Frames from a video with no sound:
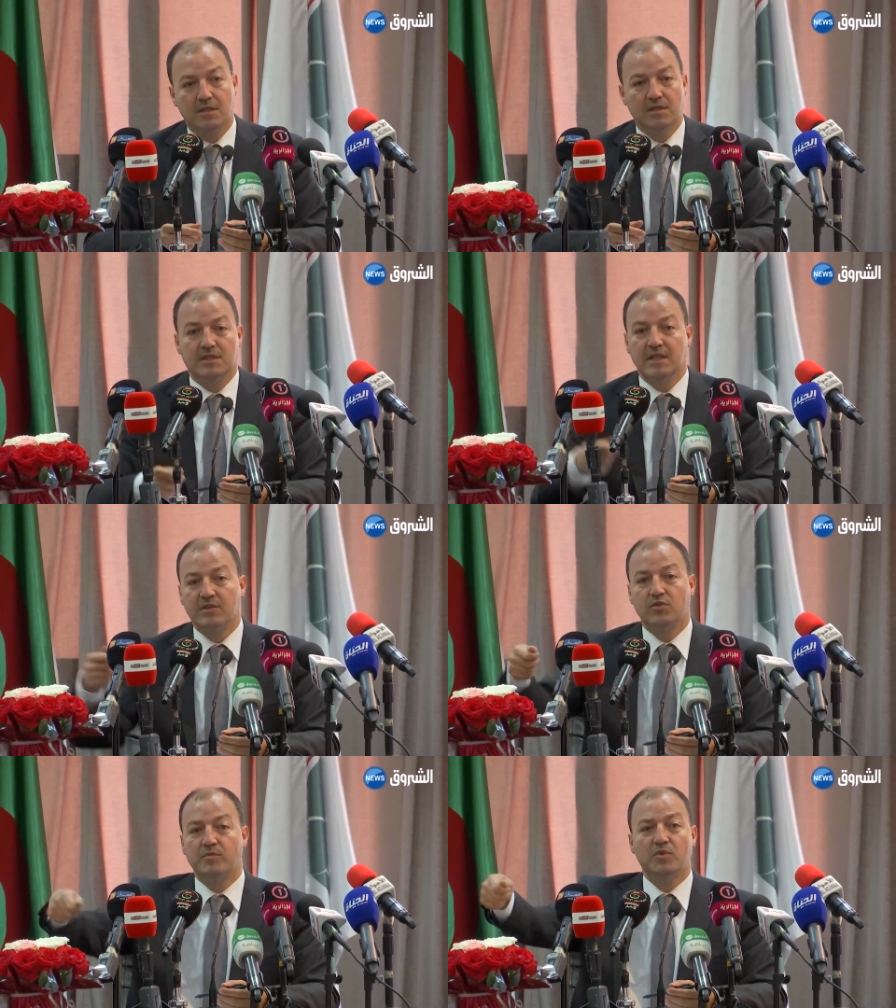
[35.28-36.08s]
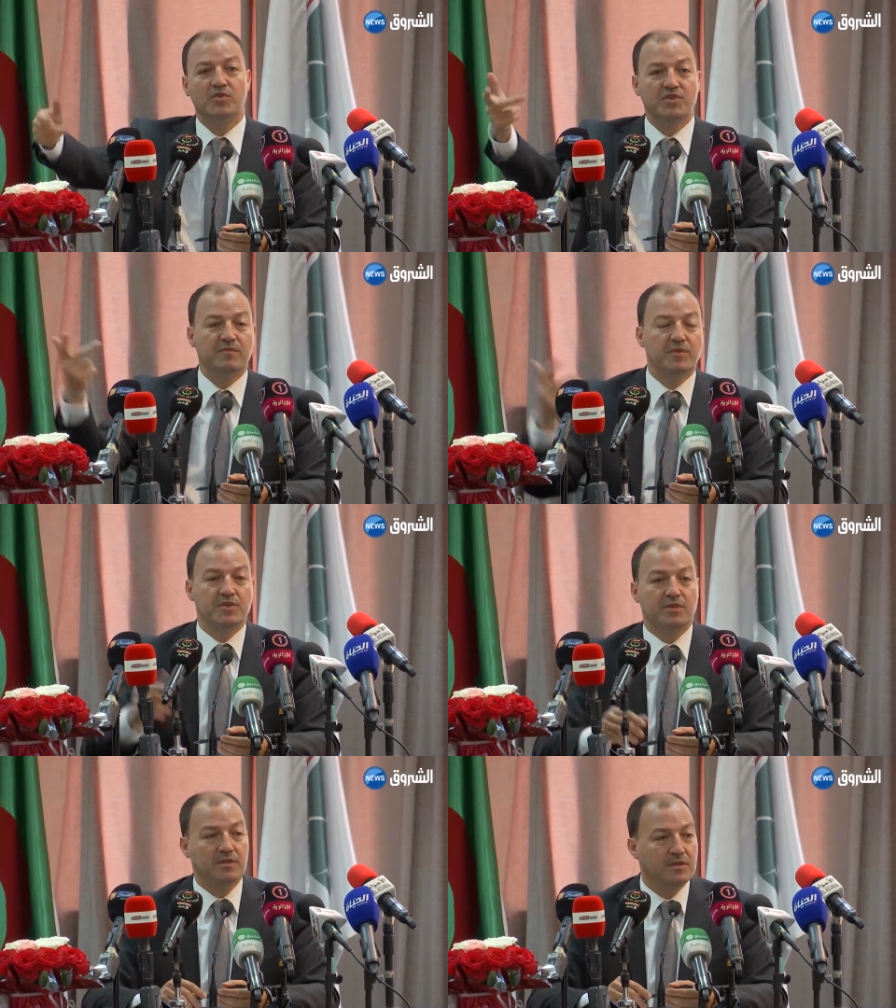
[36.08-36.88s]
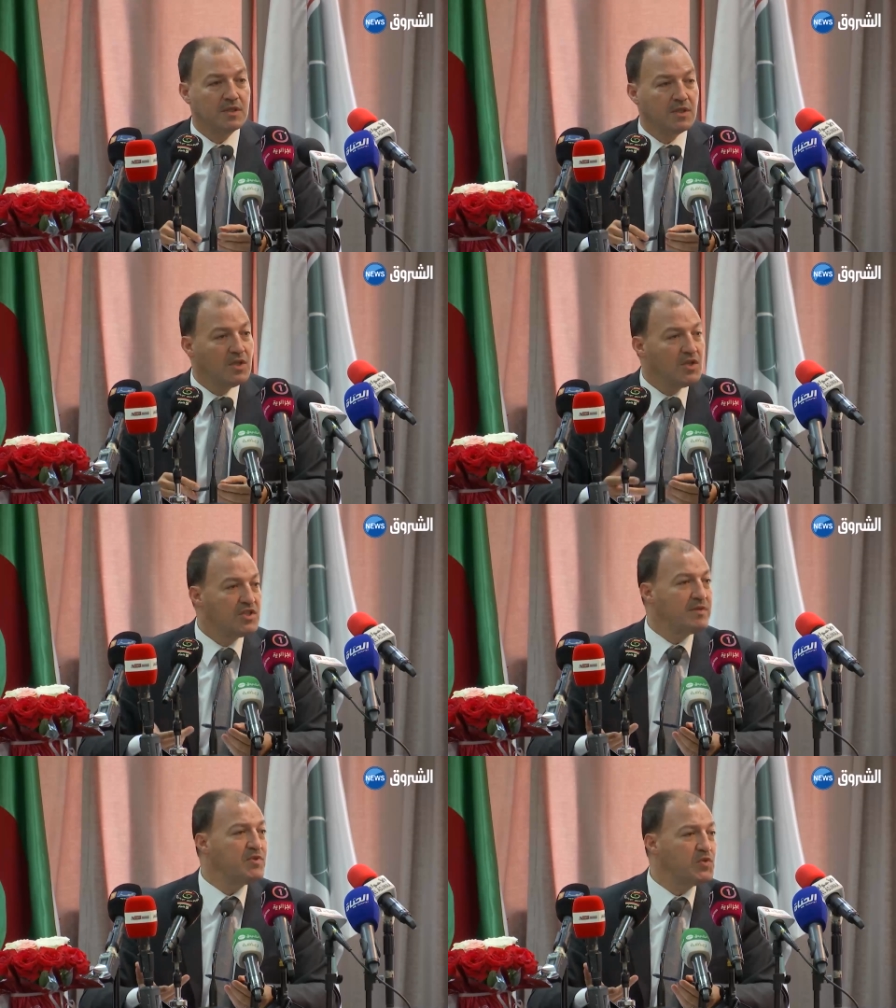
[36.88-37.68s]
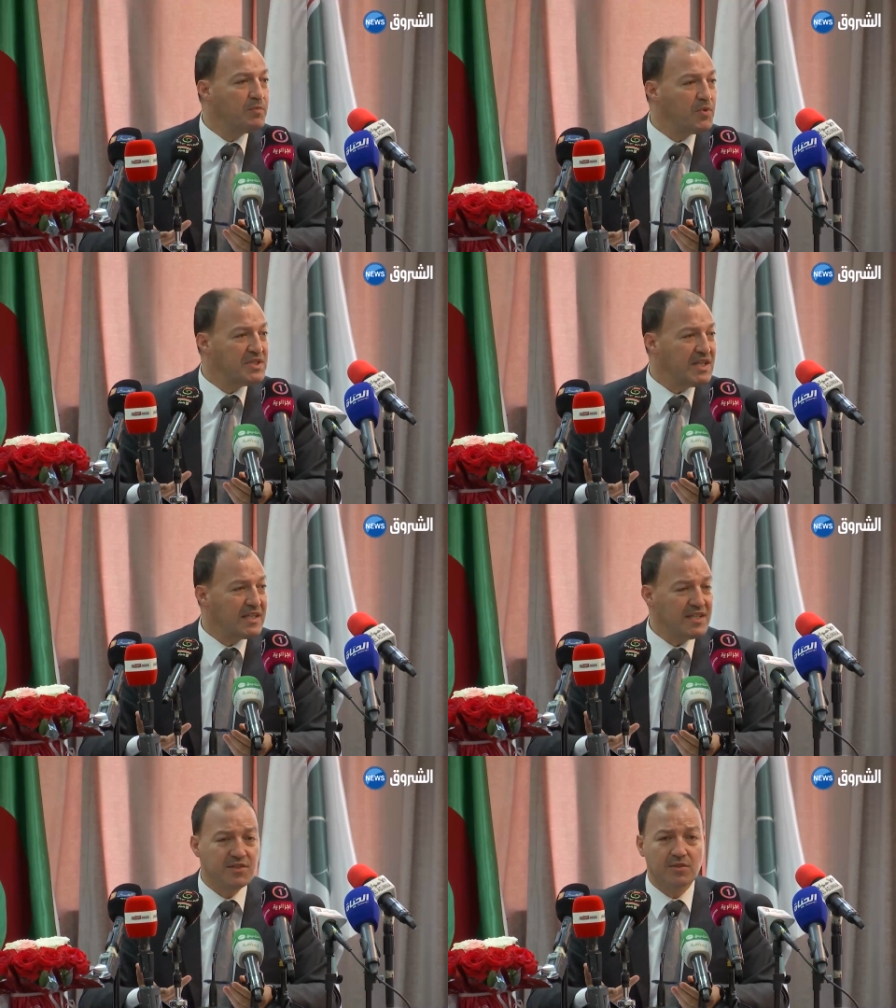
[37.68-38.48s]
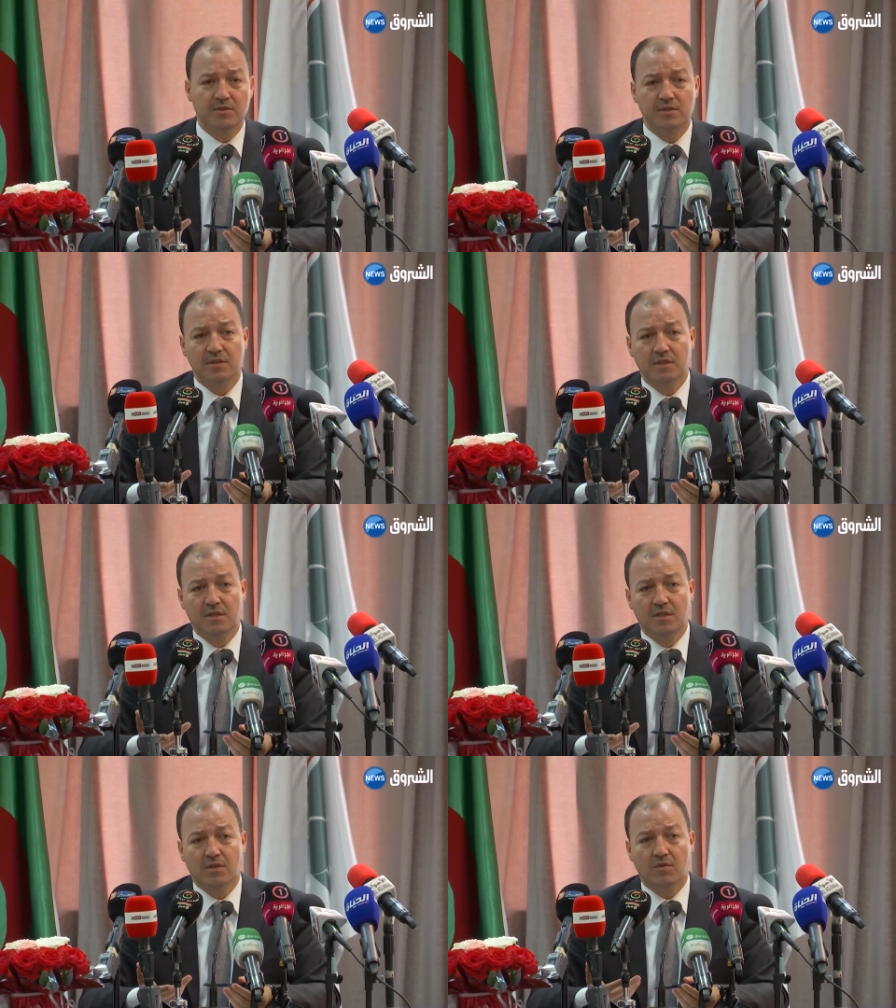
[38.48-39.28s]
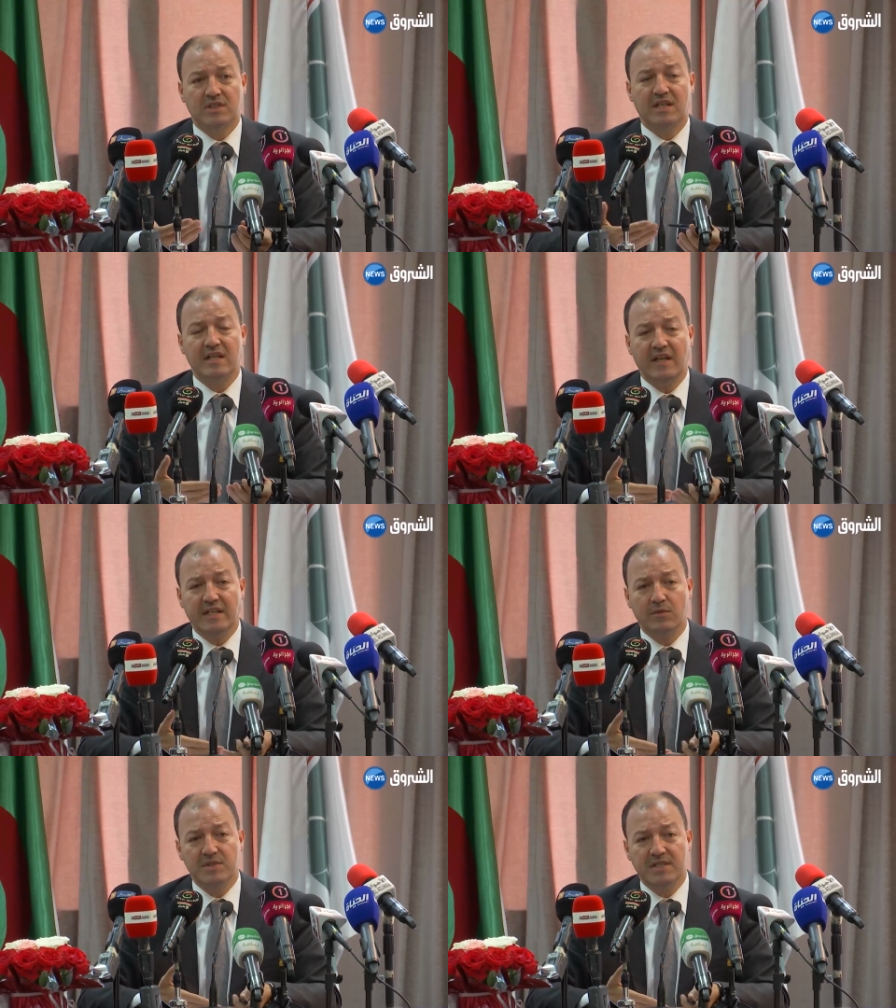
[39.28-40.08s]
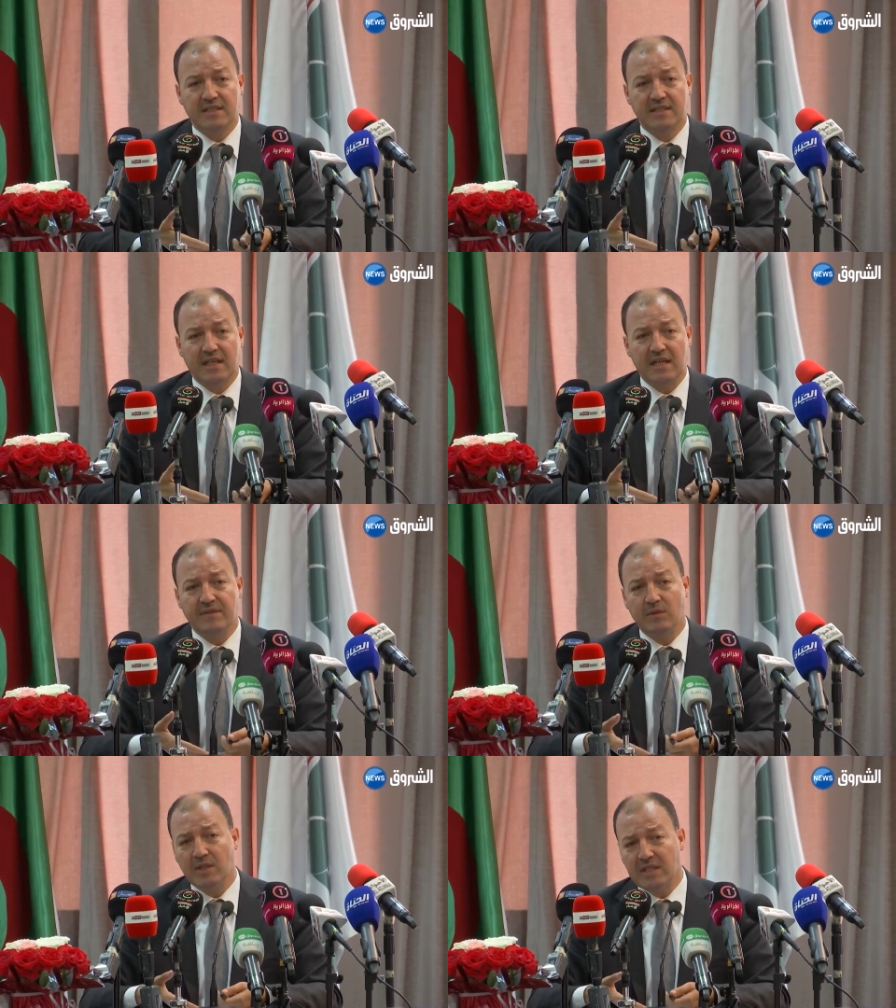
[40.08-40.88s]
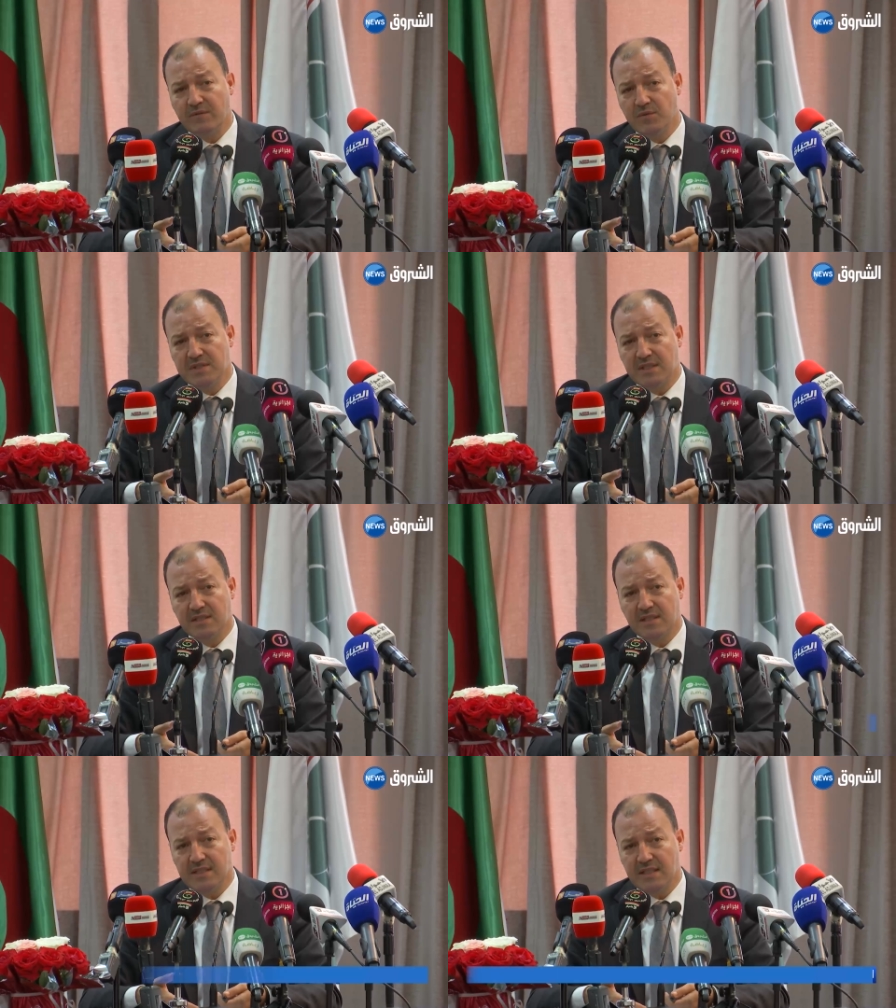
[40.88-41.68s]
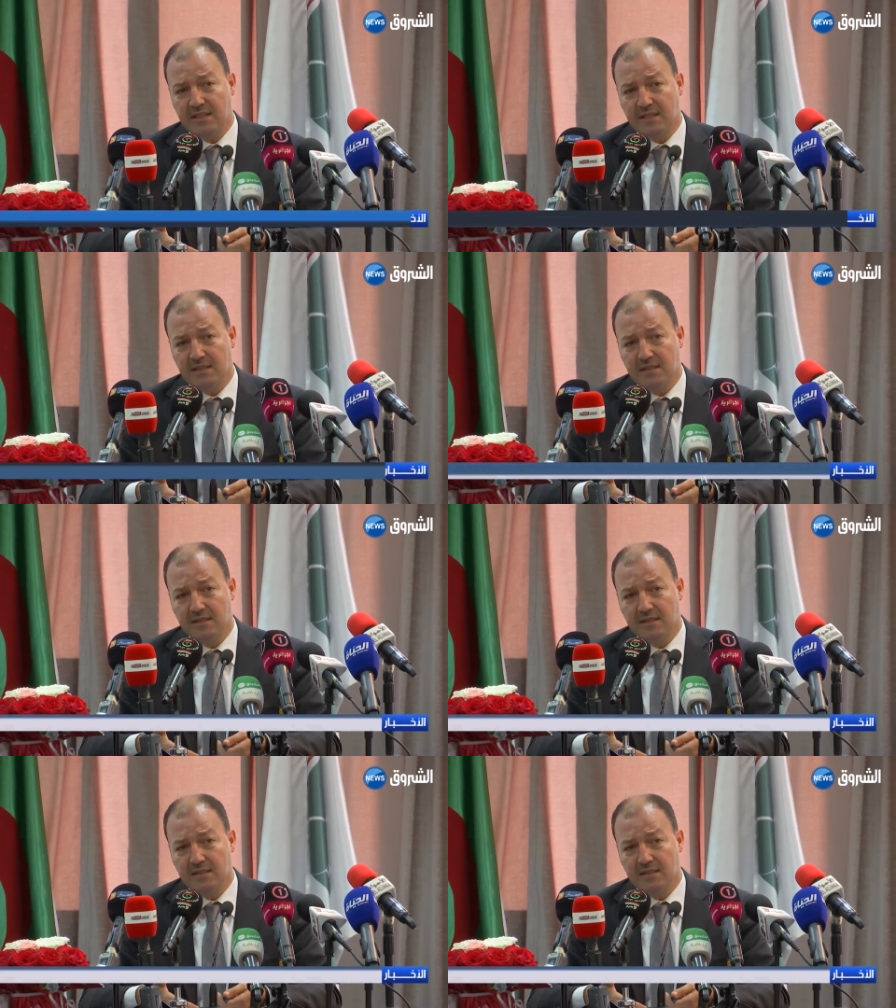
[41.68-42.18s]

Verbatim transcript: يدير دوموند دو سيبونسيون جي مي سوي بوزي لا كيسيون قلت رانا احنا وزاره الثقافه ولا انا في وزاره الرياضه